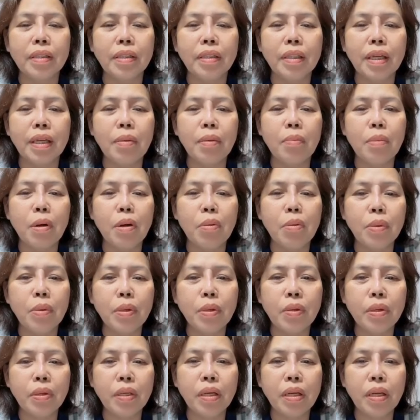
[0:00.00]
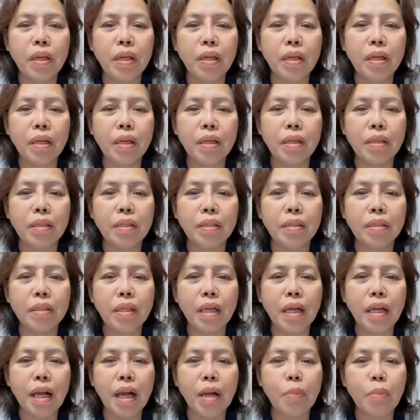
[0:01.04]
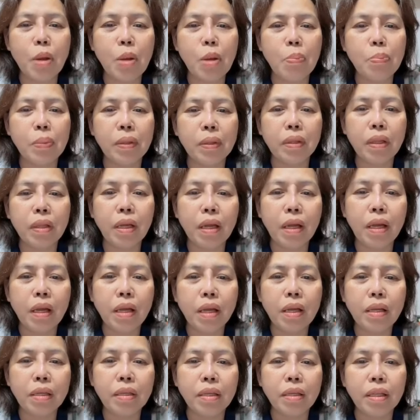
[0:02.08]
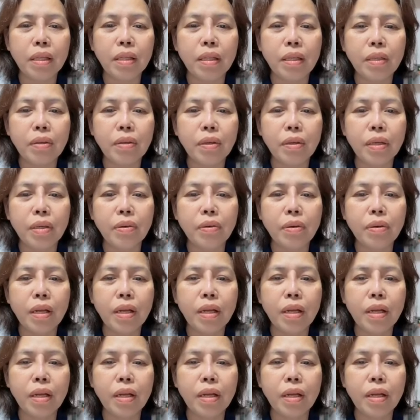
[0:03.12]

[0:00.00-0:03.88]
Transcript: Kaya ba magyud ka nga sa gagmay pata kita gyud kan